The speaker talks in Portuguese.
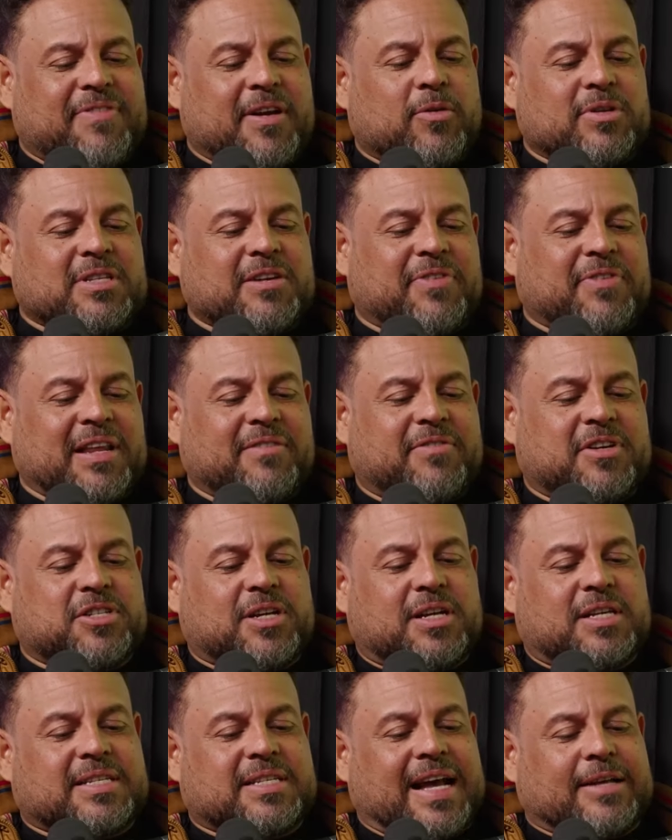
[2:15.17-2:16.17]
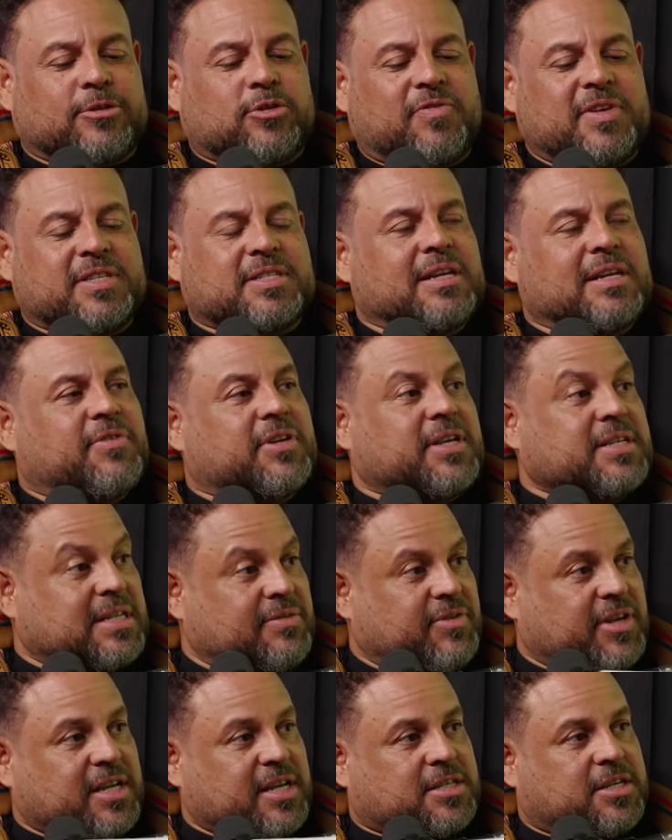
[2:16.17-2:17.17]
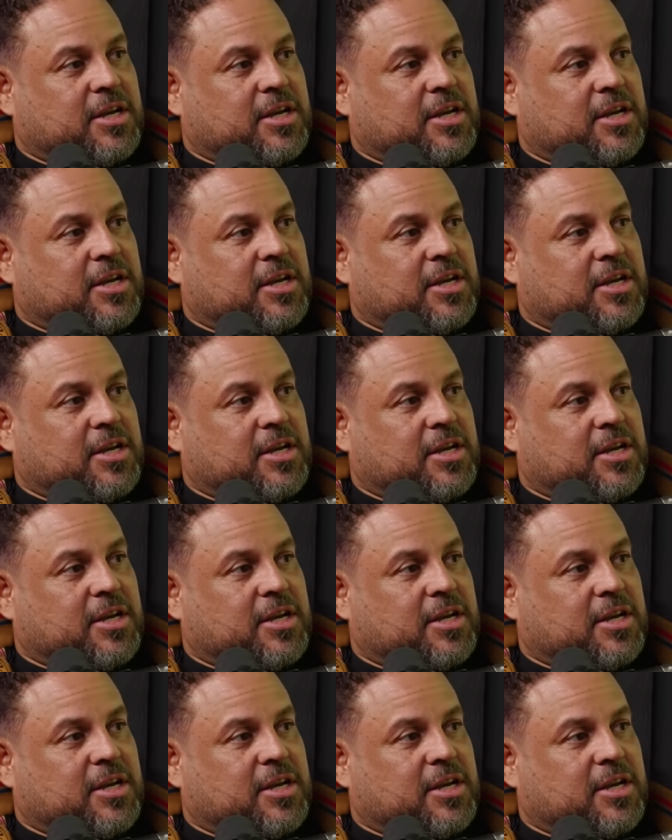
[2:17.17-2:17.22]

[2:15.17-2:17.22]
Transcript: fala, quando você fala Porque... evangelizar, vendo esse livro aqui. Esse livro aqui é